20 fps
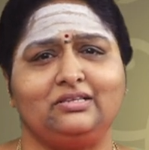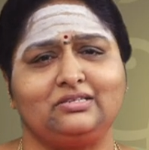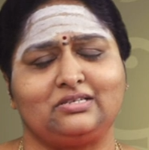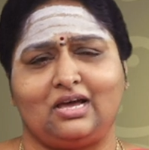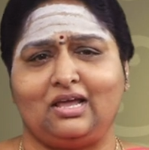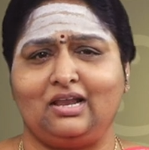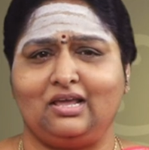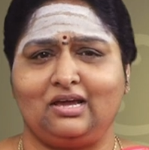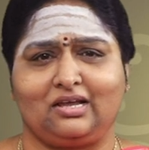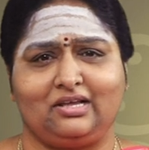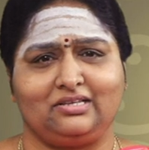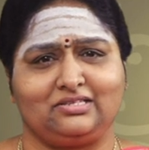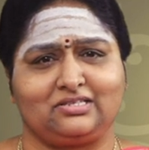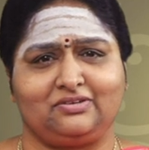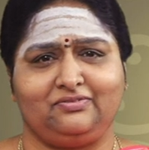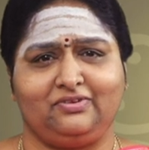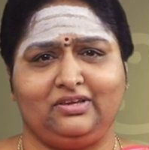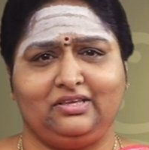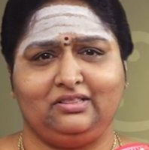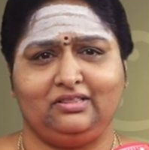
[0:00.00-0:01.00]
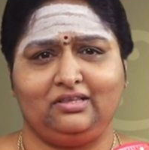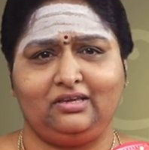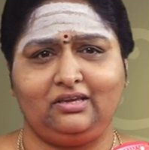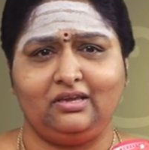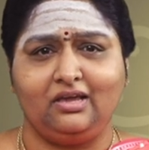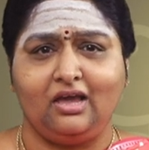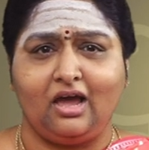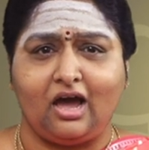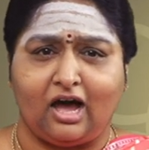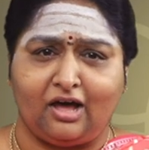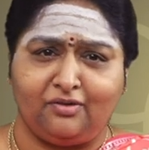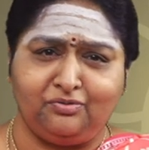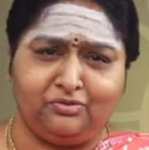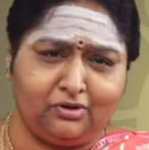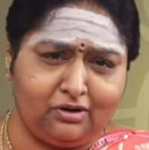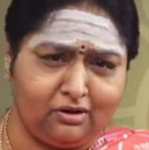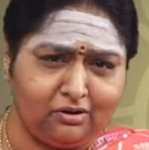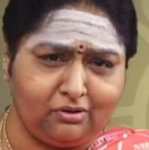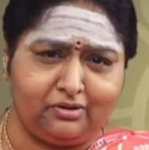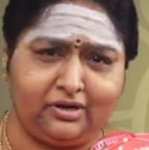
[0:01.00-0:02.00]
చాలా కష్టమైంది
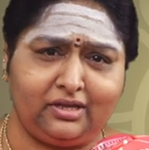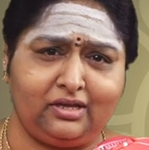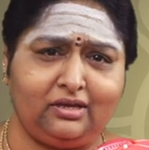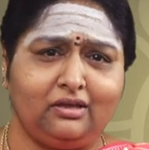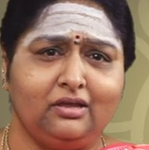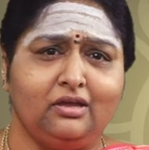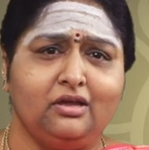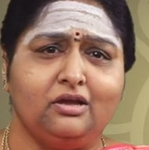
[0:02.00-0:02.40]
అందులోని